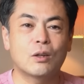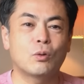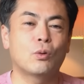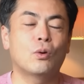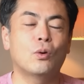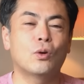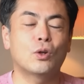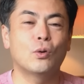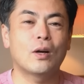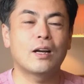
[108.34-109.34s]
この
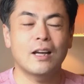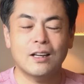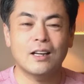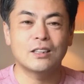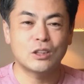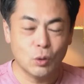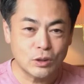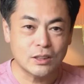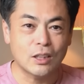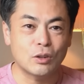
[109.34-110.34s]
強化月間にしてほ
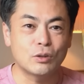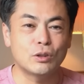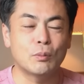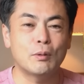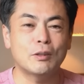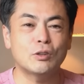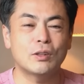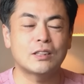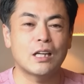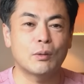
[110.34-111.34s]
しいなというふうに思います
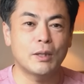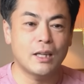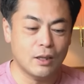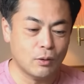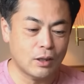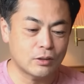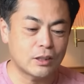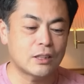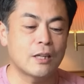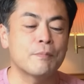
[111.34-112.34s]
ので、最後までご覧く
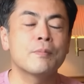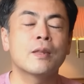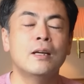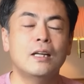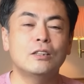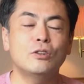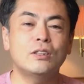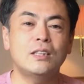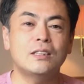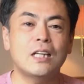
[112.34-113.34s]
ださい。そ
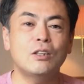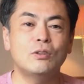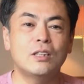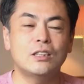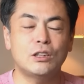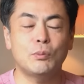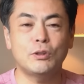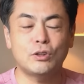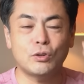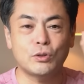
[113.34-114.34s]
してね、最後にね、質
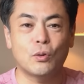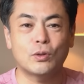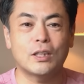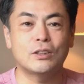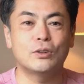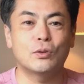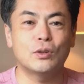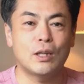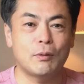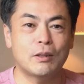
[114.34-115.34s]
問に一つお答えする
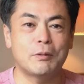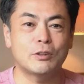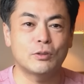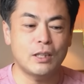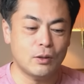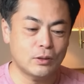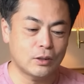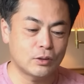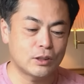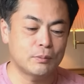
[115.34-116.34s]
コーナーもありますので、お
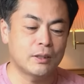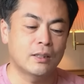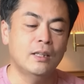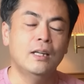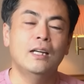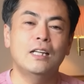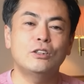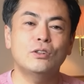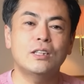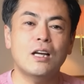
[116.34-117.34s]
楽しみに。
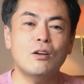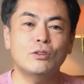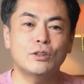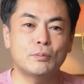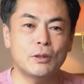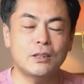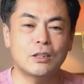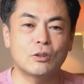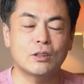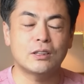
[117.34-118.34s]
そしてね、各種
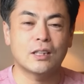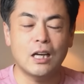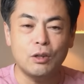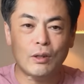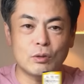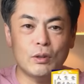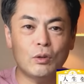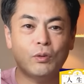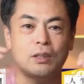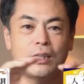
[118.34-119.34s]
プレゼントですね、概要欄の
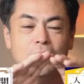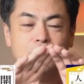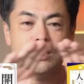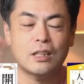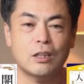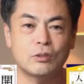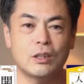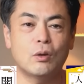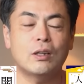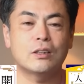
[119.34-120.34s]
上の方にね、リンク先あるん
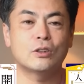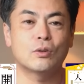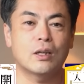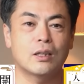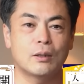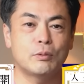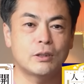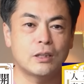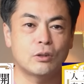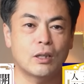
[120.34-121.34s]
で、よかったらそこからね、
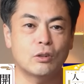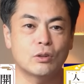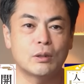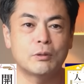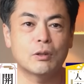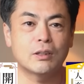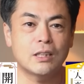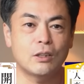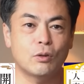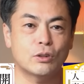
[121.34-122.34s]
プレゼントゲットしてみてくだ
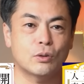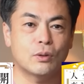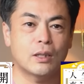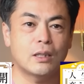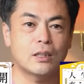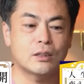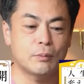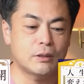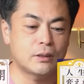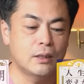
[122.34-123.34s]
さい。よろしくお願いいた
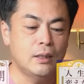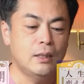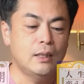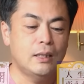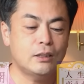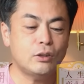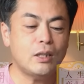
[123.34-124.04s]
します。そ